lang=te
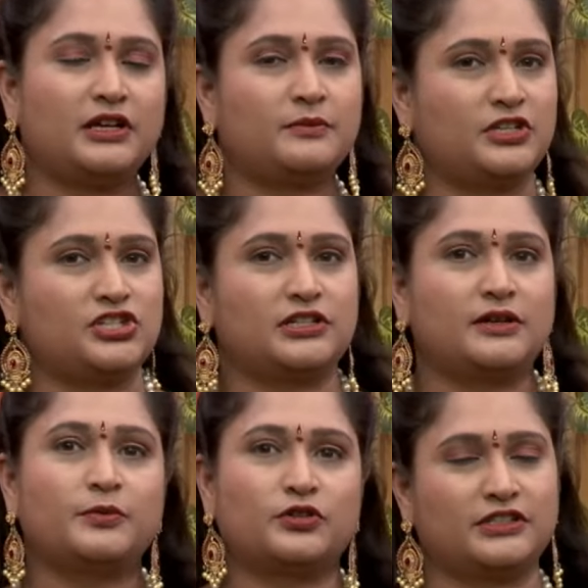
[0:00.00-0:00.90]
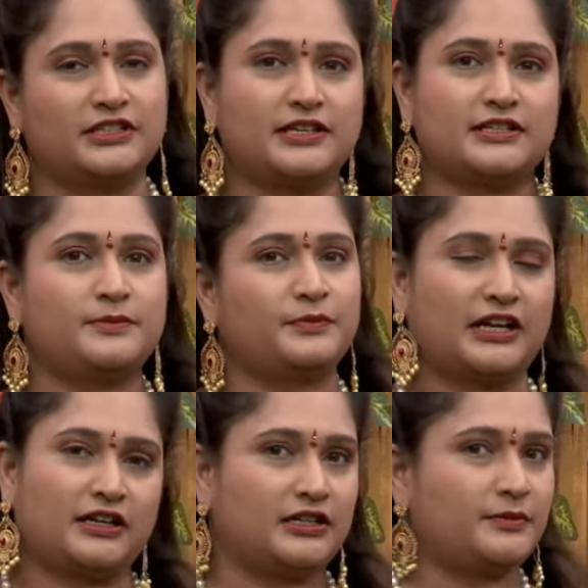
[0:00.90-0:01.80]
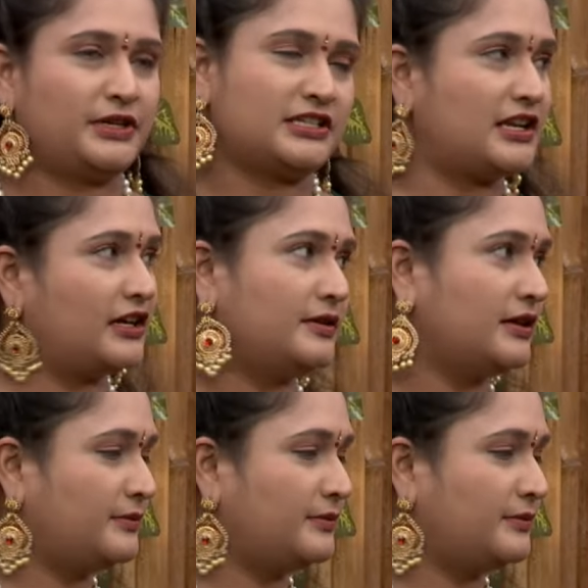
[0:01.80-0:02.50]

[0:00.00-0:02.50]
మనం మంచిగా పొట్టు తీసేసి కట్ పేస్ట్ లాగా